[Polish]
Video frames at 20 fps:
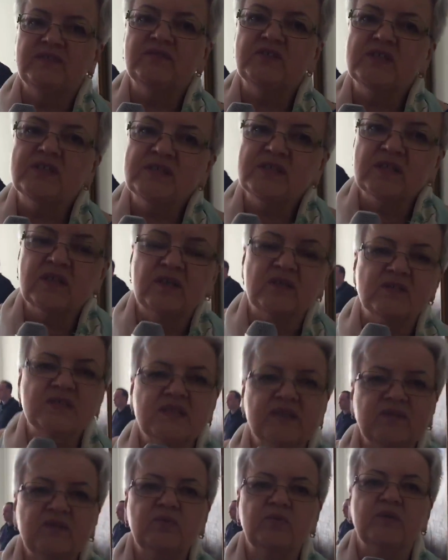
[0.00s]
wszyscy
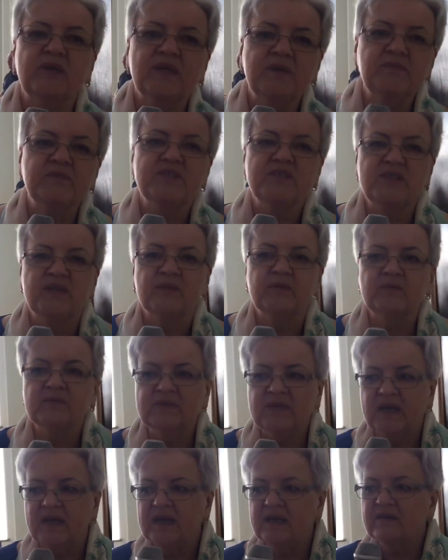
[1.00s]
koncentrujemy się
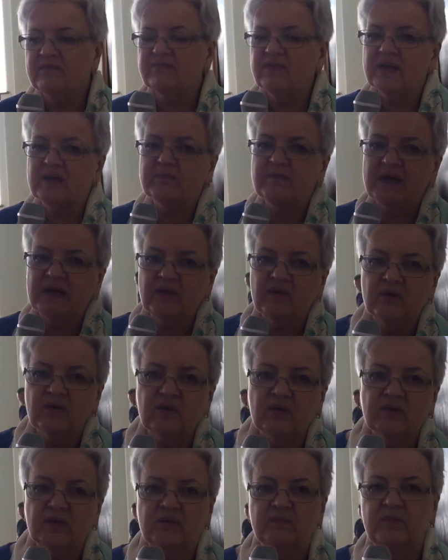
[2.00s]
na
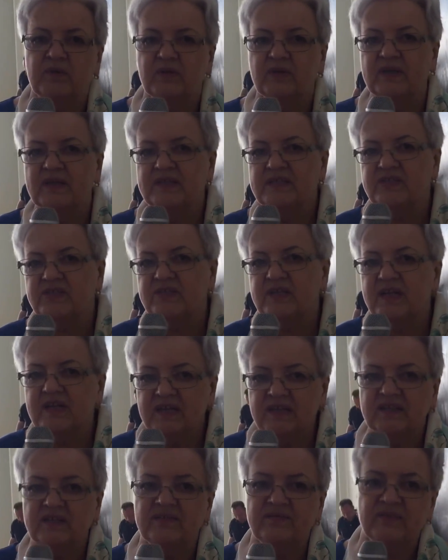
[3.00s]
farmakologii, bo ona jest
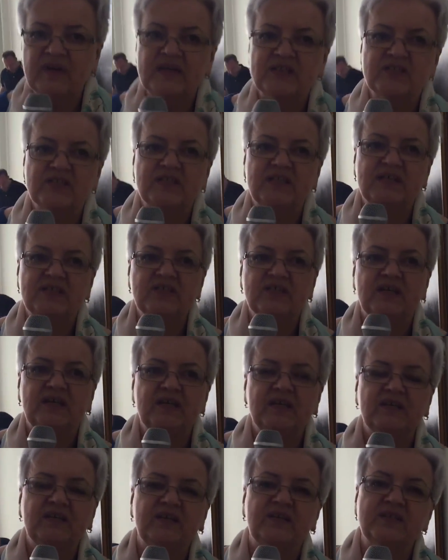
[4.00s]
szalenie ważna,
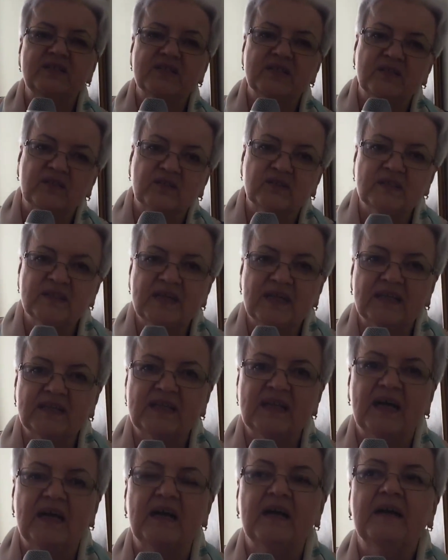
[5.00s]
szalenie istotna
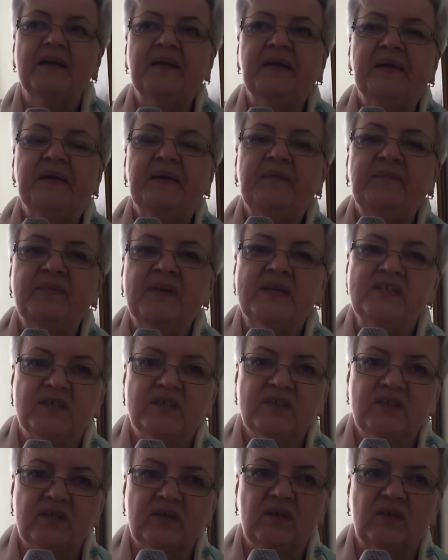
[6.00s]
dla
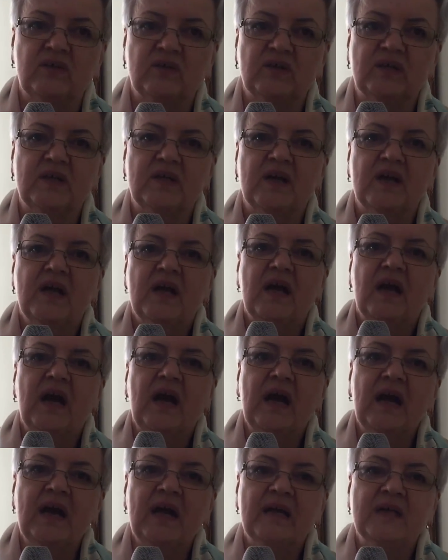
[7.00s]
naszych chorych
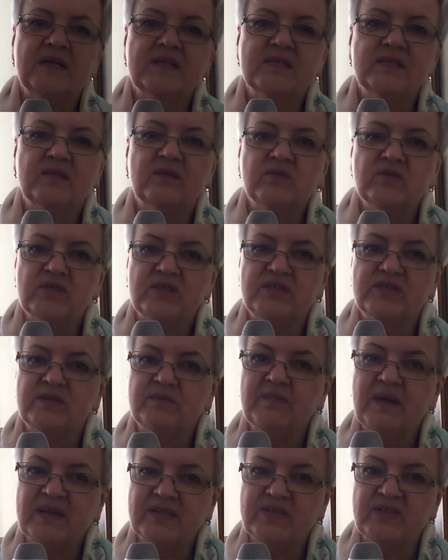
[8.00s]
ale są rzeczy
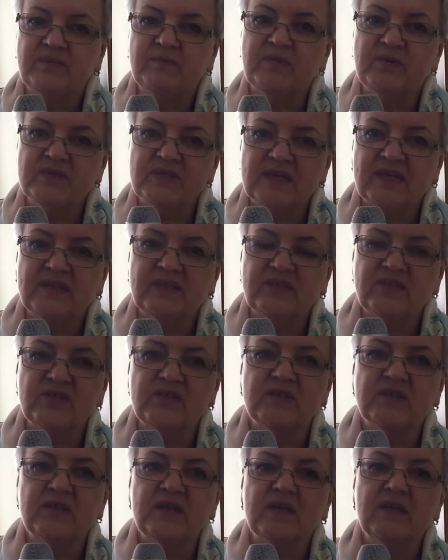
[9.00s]
bardziej
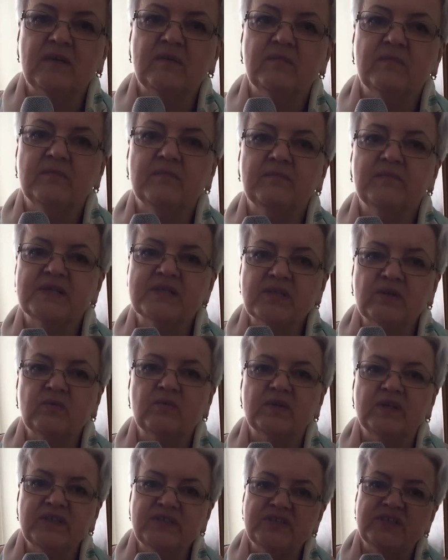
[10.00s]
prozaiczne, bez
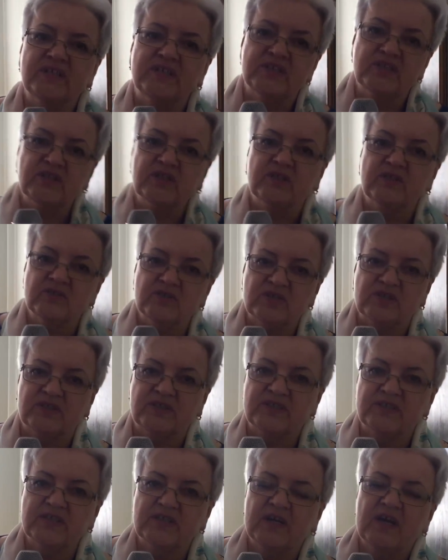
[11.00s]
których ciężko
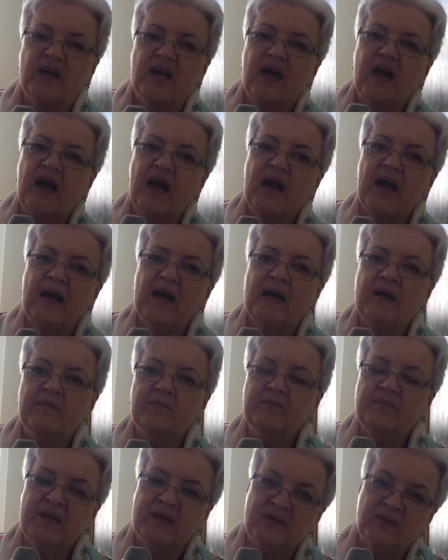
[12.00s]
żyć, a
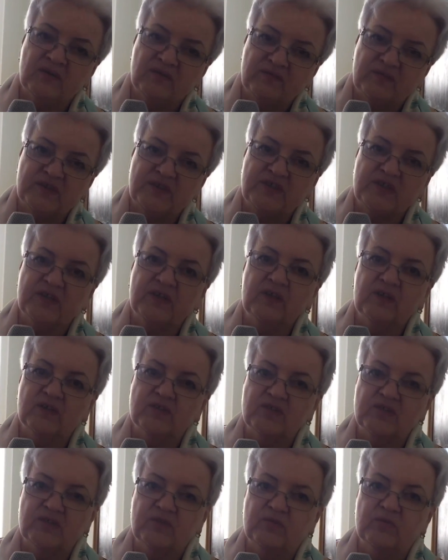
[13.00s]
mianowicie
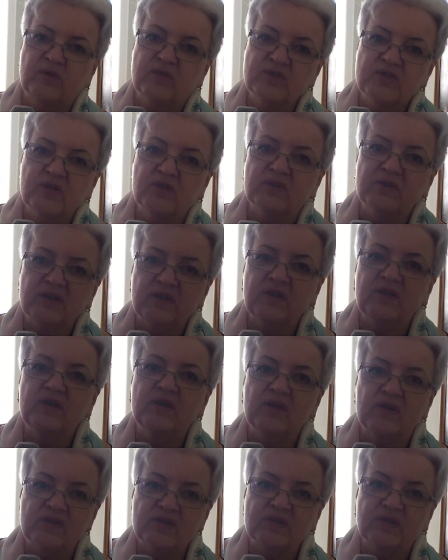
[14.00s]
chodzi tu o środki
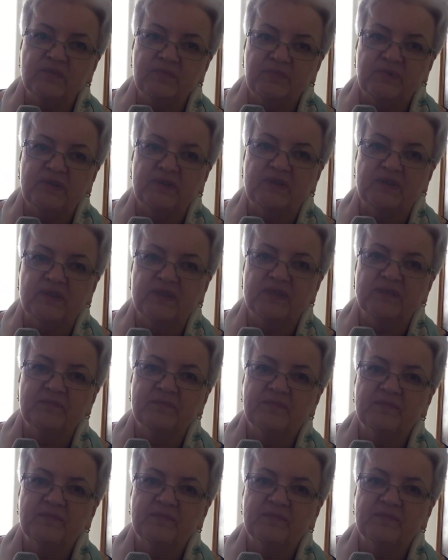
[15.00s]
higroskopijne.